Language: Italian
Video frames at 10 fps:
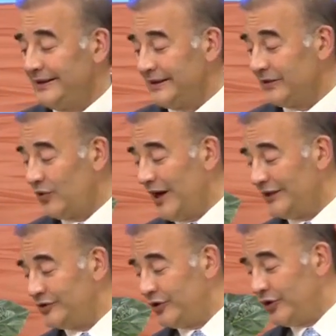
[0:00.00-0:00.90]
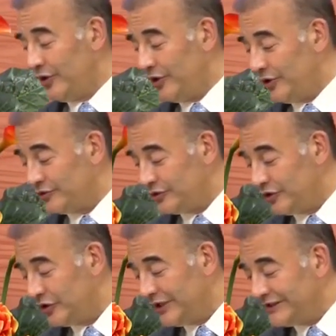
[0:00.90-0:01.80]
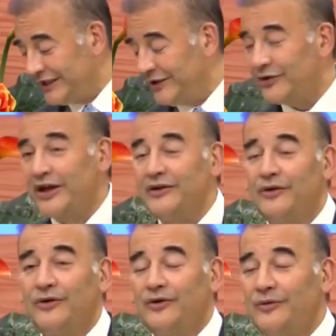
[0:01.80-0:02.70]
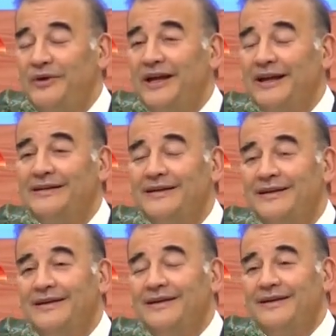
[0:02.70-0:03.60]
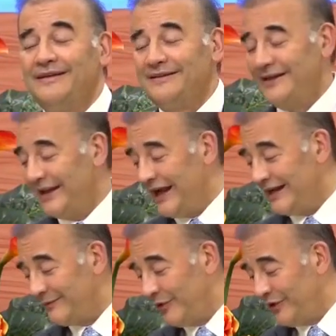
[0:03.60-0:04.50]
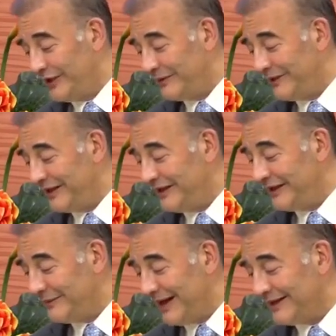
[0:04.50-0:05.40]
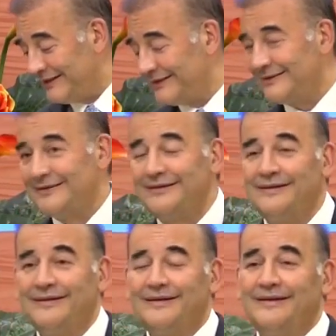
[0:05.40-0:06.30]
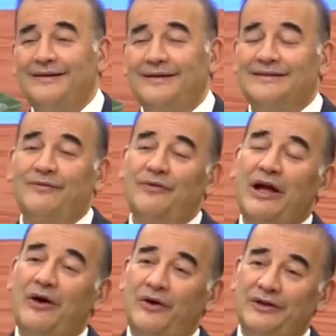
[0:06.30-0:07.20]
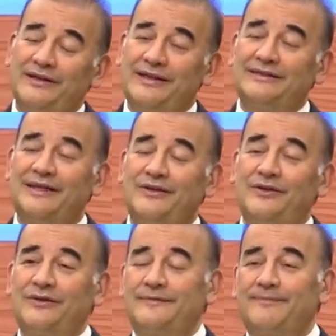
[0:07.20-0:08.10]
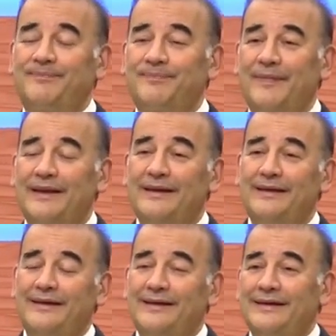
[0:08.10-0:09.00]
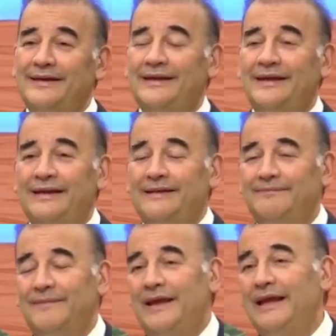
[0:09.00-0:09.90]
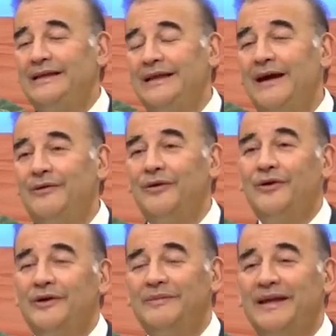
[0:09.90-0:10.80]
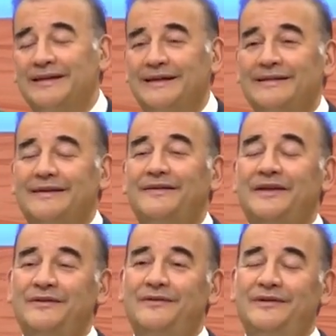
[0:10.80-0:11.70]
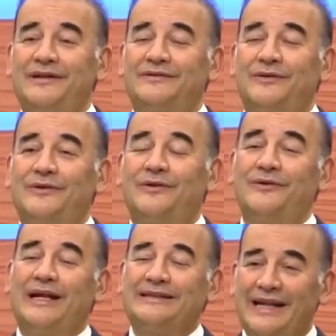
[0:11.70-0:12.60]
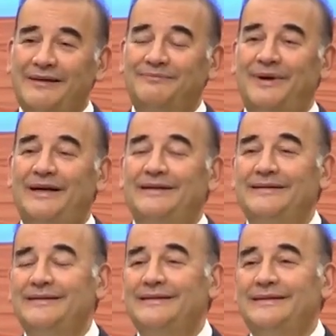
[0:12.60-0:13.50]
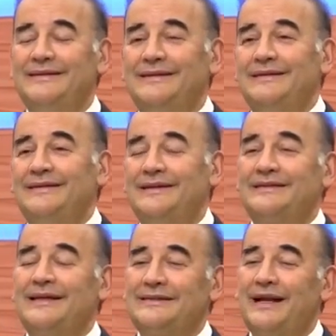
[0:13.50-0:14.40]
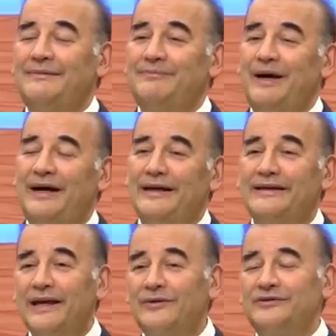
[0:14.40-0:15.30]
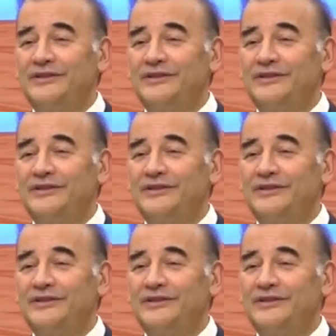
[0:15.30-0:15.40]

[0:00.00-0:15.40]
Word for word: quando Dio le ha detto di non mangiare l'albero del bene e del male. Questo è stato un ordine del Signore. il diavolo immediatamente è venuto e ha collocato una trappola. E questa trappola in